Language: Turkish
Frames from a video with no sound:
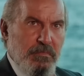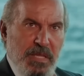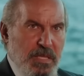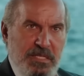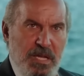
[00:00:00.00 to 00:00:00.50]

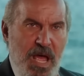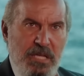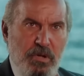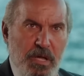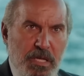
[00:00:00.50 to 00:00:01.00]
Ben de
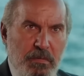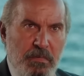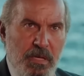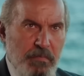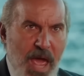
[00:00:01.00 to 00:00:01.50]
sana söyleyeyim.
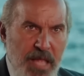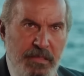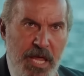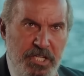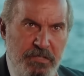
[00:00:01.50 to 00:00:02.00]

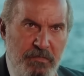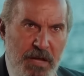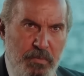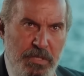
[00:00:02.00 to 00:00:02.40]
Ben ne işim var